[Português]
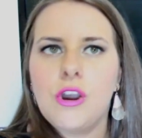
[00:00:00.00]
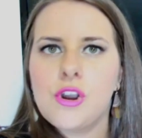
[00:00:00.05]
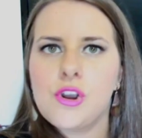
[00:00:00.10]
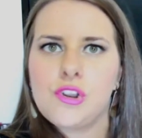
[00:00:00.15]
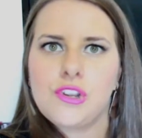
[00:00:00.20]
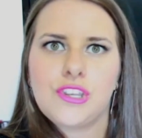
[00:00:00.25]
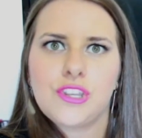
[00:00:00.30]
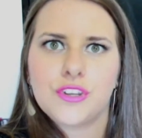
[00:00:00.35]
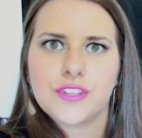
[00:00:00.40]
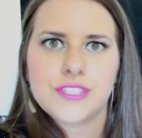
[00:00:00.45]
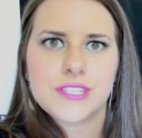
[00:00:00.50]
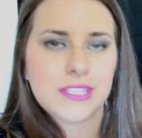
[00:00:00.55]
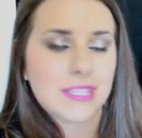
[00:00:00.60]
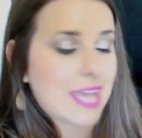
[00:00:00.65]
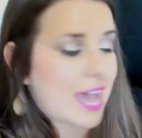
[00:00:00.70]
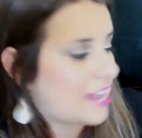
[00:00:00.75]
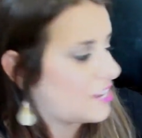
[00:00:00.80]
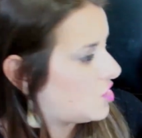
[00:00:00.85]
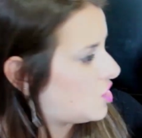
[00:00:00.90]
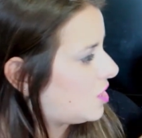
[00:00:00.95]
a
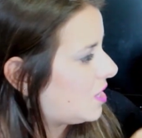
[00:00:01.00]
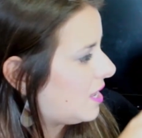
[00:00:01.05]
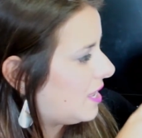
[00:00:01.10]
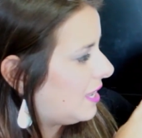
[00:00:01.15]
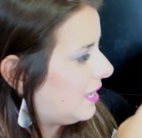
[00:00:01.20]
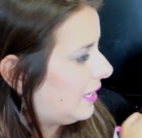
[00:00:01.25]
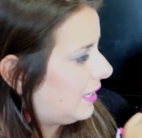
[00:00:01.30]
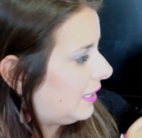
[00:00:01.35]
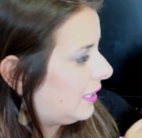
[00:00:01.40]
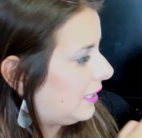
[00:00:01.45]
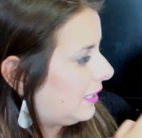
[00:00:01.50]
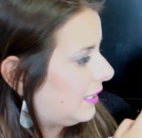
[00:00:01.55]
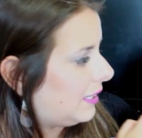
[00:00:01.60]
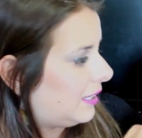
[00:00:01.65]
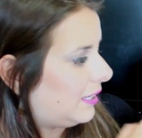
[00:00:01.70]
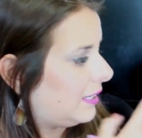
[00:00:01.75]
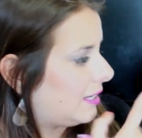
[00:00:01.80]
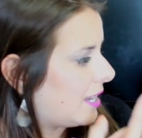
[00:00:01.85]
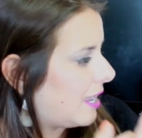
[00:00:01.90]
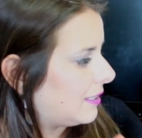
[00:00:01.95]
oleosidade
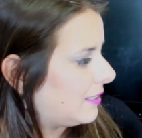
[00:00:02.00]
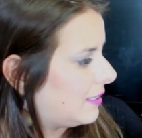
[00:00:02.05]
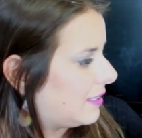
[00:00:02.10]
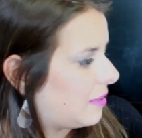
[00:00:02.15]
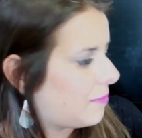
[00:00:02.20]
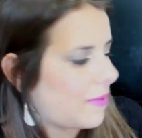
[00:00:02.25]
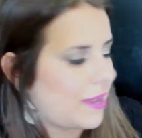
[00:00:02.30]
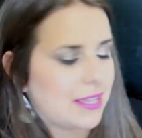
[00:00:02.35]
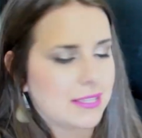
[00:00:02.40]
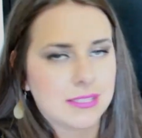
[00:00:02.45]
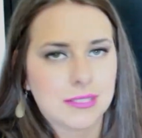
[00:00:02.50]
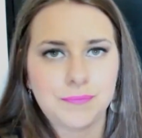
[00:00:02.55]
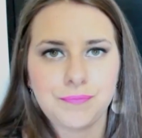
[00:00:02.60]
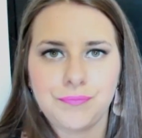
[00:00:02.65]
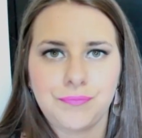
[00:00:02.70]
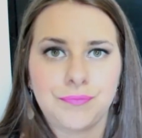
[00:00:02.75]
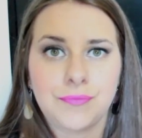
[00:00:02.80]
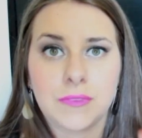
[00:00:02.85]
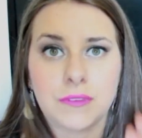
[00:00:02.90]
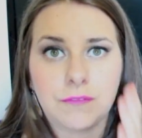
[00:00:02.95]
e nada da base.
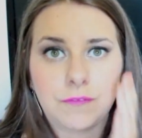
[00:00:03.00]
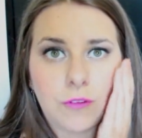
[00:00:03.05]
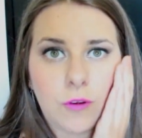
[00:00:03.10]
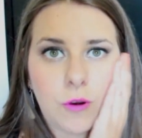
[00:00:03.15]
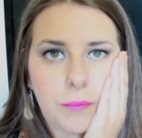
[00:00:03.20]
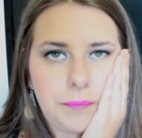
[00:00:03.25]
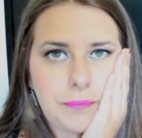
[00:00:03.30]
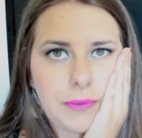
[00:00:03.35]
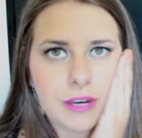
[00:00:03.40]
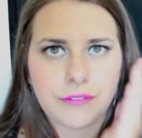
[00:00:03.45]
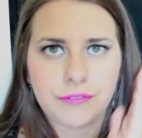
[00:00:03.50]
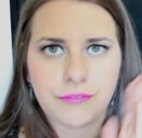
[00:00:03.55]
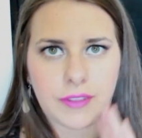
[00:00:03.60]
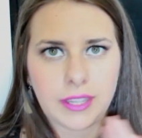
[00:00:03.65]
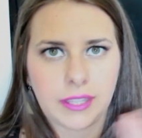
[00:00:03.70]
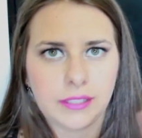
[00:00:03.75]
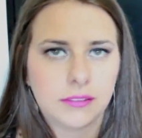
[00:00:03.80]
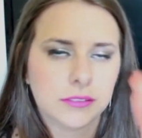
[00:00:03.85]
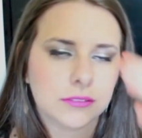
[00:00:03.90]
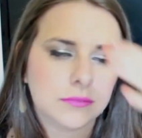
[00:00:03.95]
Ficou
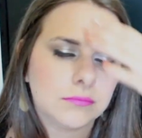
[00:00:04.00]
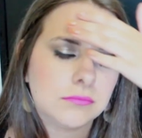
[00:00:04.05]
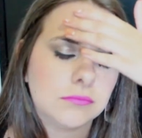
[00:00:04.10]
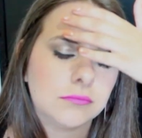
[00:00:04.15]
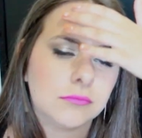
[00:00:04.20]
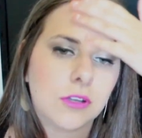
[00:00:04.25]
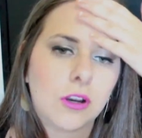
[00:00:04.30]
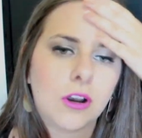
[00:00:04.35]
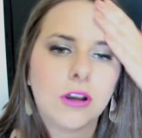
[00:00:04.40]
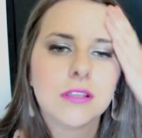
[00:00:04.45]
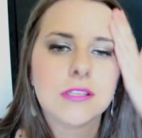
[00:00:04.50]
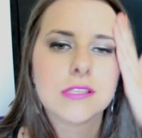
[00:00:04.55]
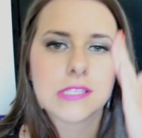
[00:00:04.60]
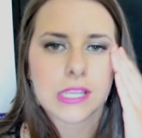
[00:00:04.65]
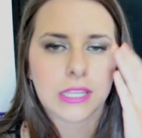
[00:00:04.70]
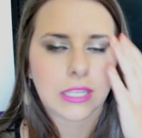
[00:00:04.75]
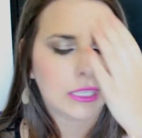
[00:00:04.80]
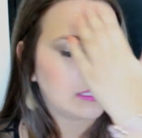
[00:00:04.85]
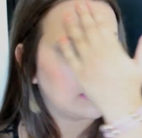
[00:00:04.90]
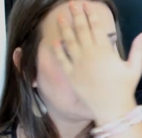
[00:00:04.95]
perfeito, Ó,
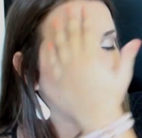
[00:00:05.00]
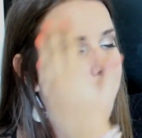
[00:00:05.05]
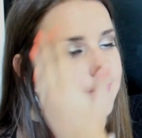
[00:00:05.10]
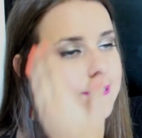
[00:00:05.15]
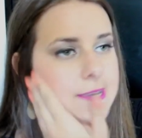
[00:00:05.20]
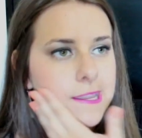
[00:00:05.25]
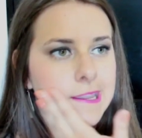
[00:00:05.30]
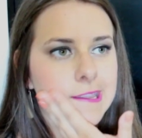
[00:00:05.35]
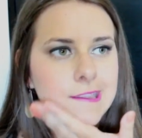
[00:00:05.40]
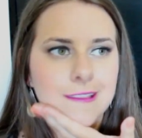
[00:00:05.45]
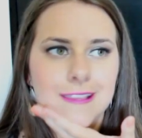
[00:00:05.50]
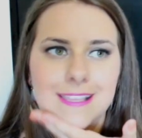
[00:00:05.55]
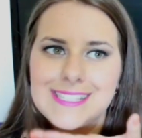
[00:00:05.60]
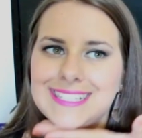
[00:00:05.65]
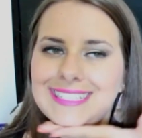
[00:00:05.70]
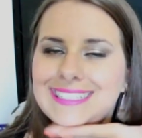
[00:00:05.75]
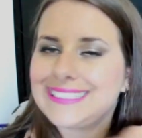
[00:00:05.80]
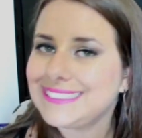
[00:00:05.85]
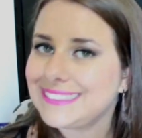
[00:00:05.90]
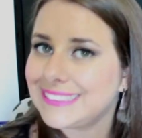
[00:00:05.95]
sequinha, sequinha,
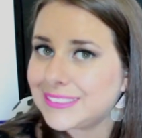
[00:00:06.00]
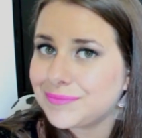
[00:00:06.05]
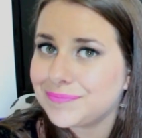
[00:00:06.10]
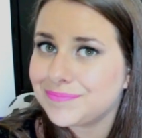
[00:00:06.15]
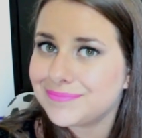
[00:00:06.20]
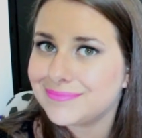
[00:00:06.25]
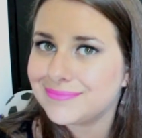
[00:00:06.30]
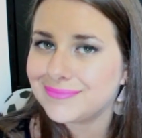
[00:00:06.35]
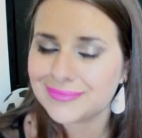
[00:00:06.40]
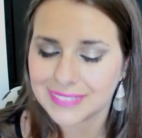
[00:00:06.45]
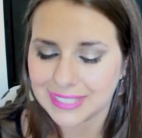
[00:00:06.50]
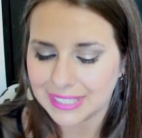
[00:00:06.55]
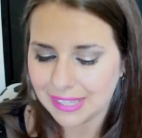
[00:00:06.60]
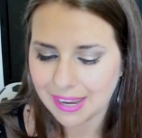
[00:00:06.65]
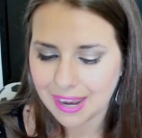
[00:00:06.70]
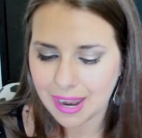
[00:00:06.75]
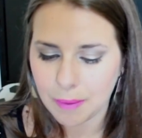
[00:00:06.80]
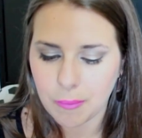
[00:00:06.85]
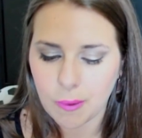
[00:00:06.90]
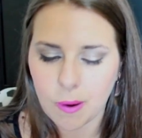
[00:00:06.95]
sequinha
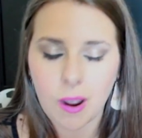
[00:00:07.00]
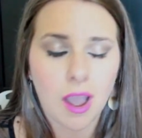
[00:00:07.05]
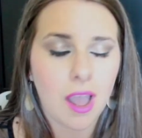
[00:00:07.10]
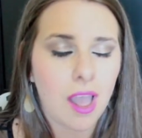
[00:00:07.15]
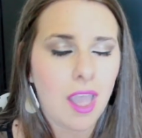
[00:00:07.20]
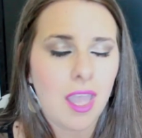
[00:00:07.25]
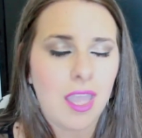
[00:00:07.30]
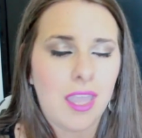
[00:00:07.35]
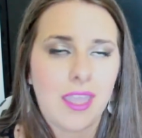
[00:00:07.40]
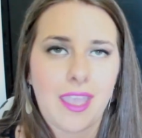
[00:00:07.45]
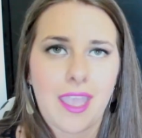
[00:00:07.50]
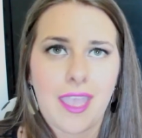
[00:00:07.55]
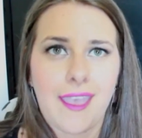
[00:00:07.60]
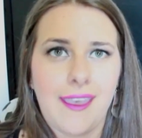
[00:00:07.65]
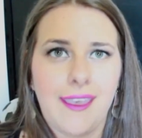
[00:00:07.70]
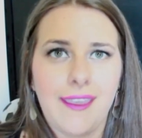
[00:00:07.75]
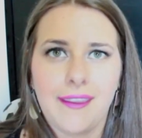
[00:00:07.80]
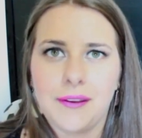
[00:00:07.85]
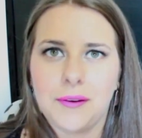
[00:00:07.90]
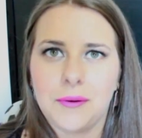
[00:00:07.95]
e acabou.
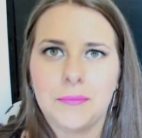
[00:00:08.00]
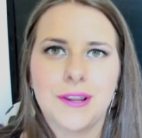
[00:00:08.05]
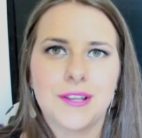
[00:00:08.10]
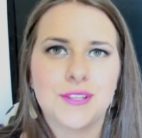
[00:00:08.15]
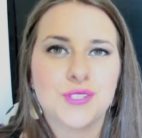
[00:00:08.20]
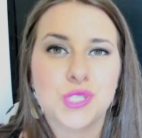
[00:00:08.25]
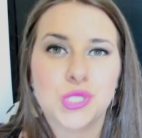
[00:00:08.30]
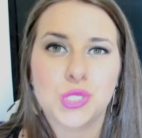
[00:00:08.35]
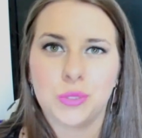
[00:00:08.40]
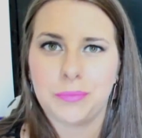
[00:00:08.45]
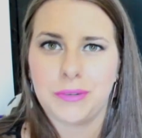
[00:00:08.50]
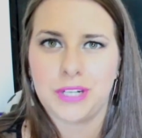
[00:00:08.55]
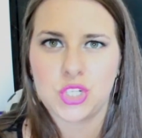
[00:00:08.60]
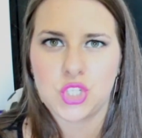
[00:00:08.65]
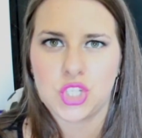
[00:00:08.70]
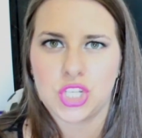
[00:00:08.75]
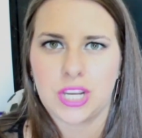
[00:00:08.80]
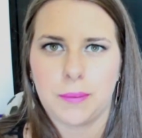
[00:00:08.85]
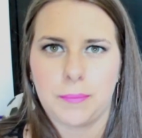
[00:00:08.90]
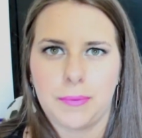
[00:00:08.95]
É uma super
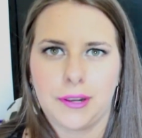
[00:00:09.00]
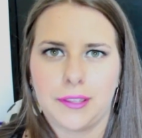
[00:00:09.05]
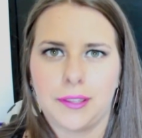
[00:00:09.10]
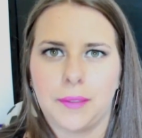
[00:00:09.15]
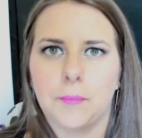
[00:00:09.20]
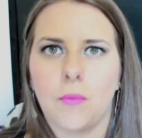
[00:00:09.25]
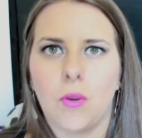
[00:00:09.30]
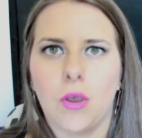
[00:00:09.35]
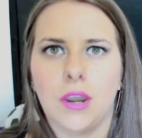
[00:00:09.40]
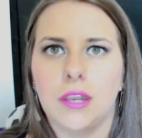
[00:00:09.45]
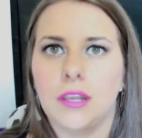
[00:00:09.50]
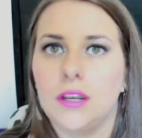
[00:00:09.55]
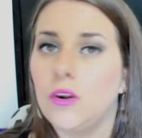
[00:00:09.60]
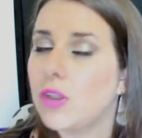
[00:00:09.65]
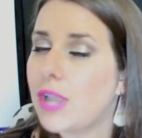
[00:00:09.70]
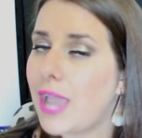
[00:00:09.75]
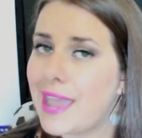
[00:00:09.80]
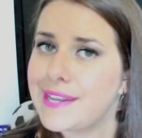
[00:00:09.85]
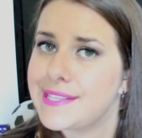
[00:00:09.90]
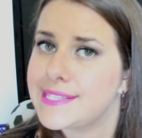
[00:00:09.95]
dica pra quem mora em
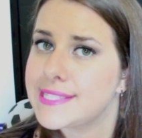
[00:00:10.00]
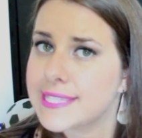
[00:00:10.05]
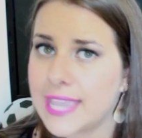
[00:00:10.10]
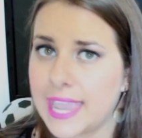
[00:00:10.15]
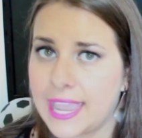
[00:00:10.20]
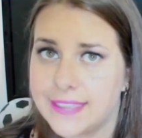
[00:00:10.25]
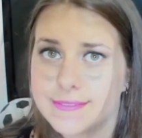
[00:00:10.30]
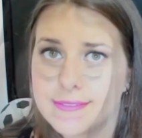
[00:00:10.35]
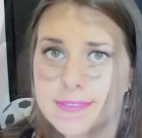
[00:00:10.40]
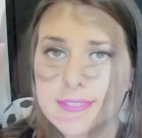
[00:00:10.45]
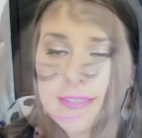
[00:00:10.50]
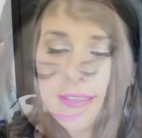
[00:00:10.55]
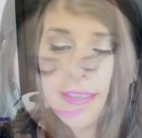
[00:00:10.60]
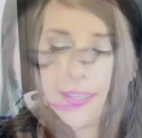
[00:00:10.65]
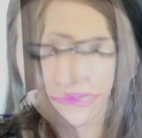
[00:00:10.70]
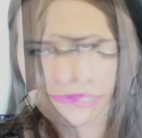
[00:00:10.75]
lugares quentes.